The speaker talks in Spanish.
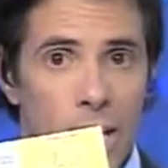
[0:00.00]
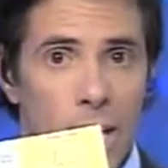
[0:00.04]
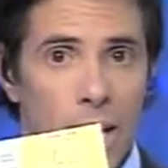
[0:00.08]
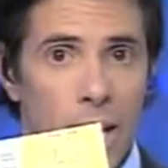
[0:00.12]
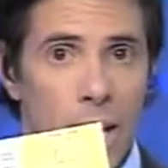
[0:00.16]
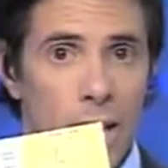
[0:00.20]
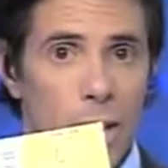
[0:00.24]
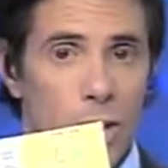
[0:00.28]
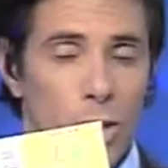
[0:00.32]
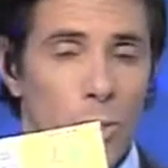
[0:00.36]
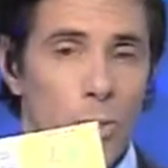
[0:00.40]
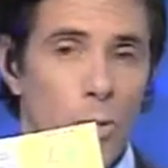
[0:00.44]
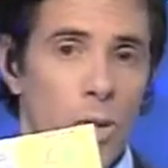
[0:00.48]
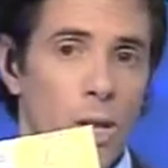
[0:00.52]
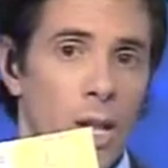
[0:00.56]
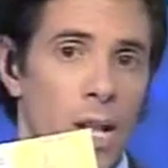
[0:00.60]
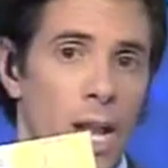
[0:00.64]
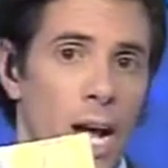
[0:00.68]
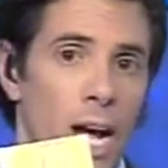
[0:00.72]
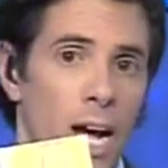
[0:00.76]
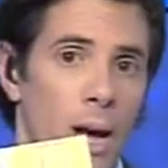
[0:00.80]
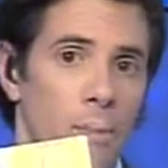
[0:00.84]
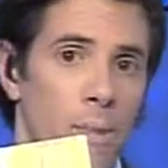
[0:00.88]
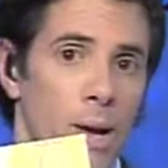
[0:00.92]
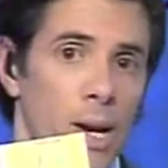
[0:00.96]
cantó por
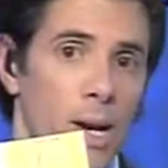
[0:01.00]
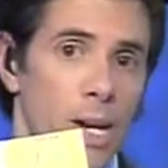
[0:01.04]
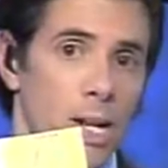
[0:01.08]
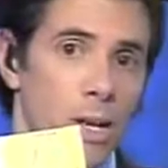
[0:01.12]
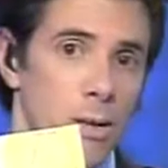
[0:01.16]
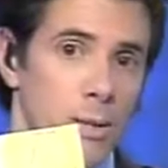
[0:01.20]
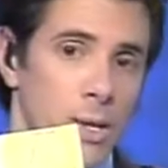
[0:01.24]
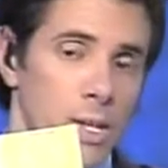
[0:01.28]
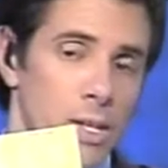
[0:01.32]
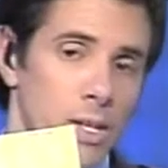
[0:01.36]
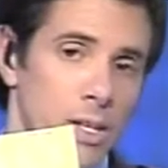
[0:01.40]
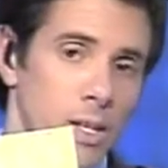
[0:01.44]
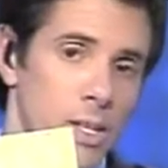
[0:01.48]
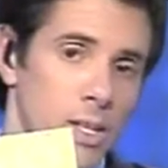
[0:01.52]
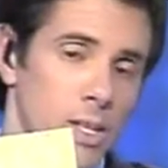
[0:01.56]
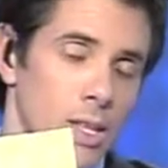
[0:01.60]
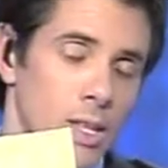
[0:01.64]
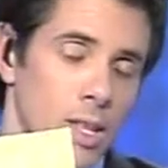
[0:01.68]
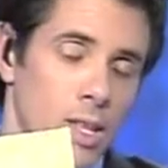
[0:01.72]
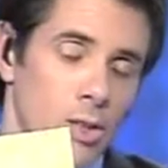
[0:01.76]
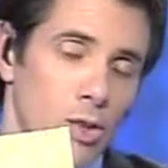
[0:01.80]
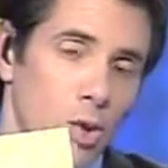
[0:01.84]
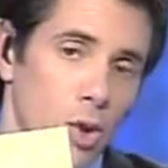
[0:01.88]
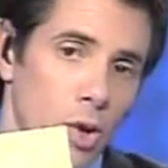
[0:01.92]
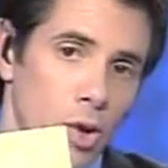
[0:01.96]
la cama living y
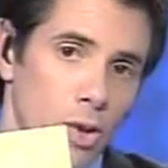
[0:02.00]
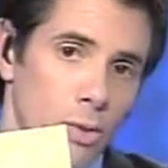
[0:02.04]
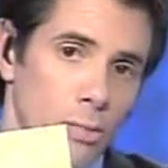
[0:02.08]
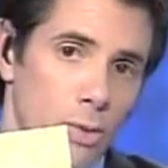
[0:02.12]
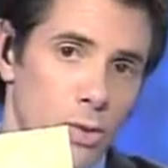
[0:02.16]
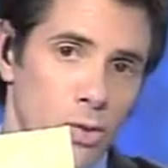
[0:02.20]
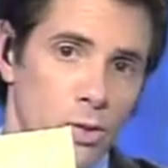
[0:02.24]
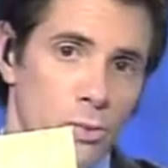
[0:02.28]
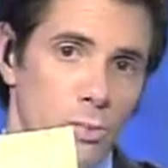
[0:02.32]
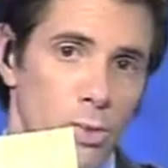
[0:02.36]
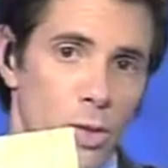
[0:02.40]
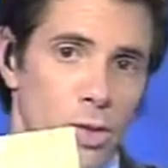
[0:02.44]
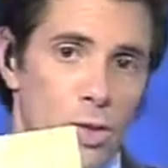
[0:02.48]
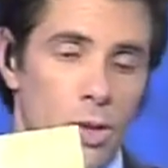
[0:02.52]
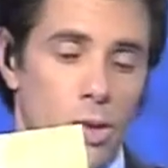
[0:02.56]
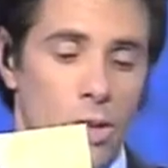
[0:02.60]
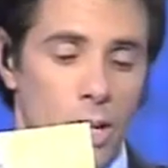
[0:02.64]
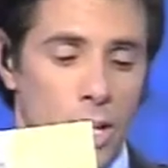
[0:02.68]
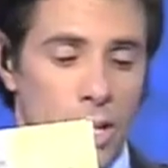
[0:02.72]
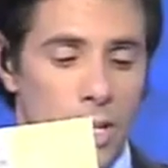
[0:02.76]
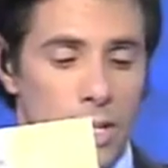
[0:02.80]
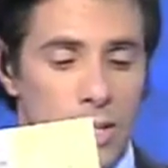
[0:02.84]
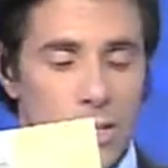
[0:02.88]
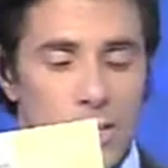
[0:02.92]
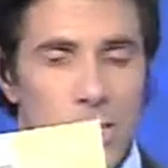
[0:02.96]
de todo, por supuesto lo
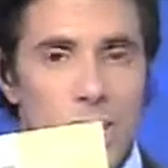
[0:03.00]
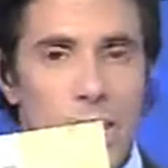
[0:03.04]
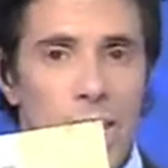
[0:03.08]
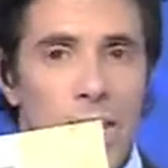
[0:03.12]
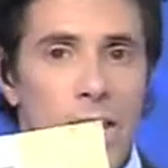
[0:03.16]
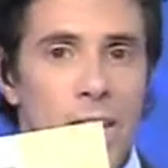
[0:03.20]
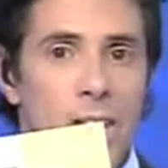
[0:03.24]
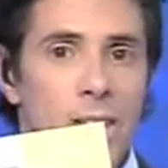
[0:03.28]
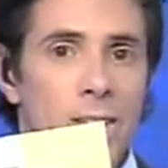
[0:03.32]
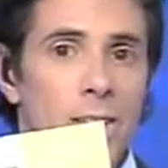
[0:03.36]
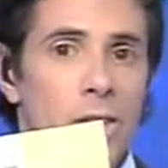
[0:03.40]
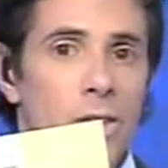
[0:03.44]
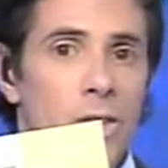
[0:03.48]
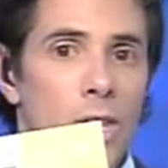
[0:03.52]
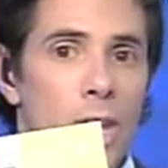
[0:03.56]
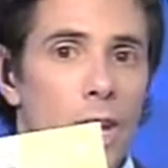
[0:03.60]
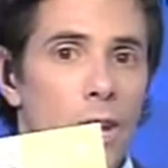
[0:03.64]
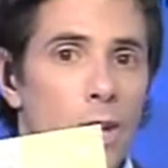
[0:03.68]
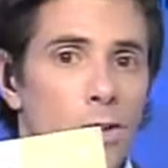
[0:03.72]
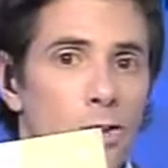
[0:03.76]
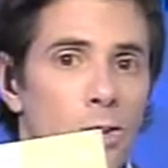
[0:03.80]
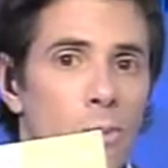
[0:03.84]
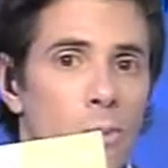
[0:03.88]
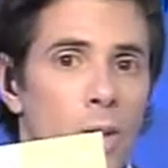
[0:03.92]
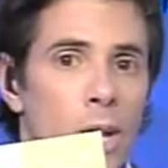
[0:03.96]
que Charlie García nos tiene
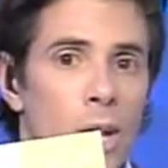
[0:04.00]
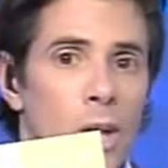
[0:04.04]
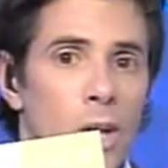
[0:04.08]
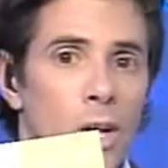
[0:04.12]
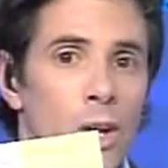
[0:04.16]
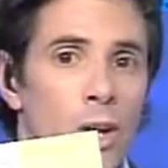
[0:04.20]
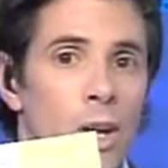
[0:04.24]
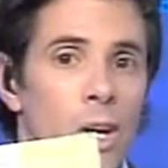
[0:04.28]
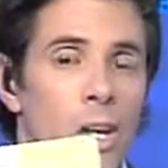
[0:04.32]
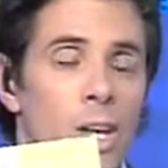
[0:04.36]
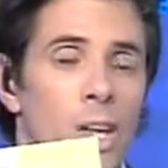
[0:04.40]
acostumbrado,